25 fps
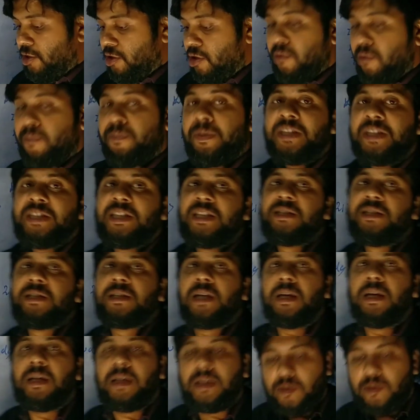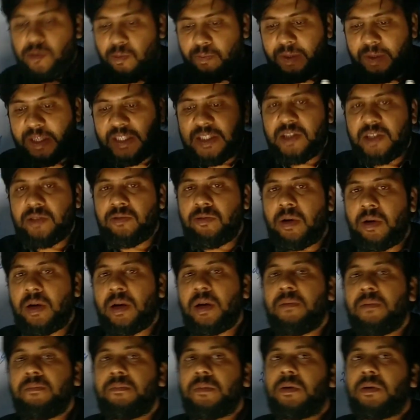जो बीचेज के लिए जो बीच जो है
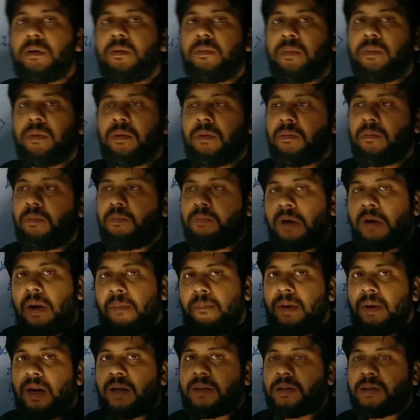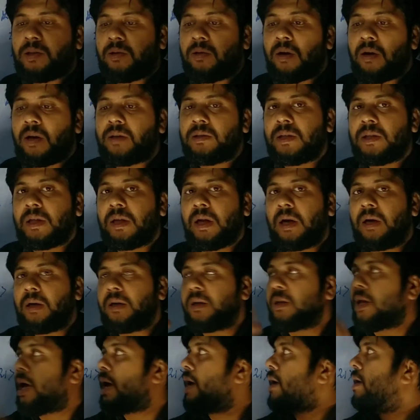ना वो पूरा प्लास्टिक व्लास्टिक
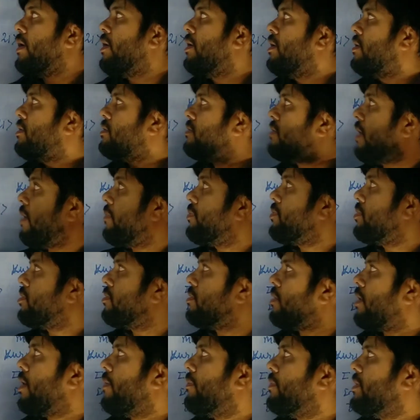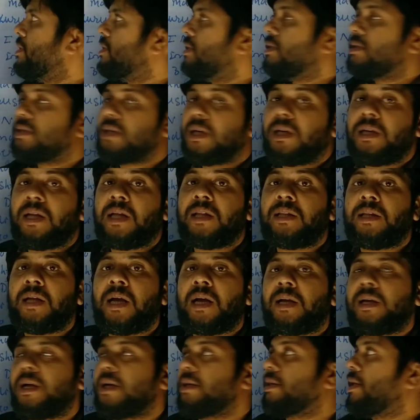हट जाए साफ सुथरा बीचेज के लिए
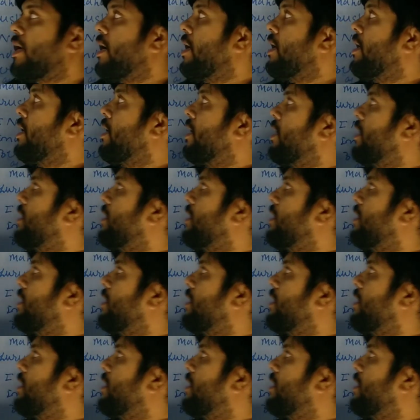दिया जाता है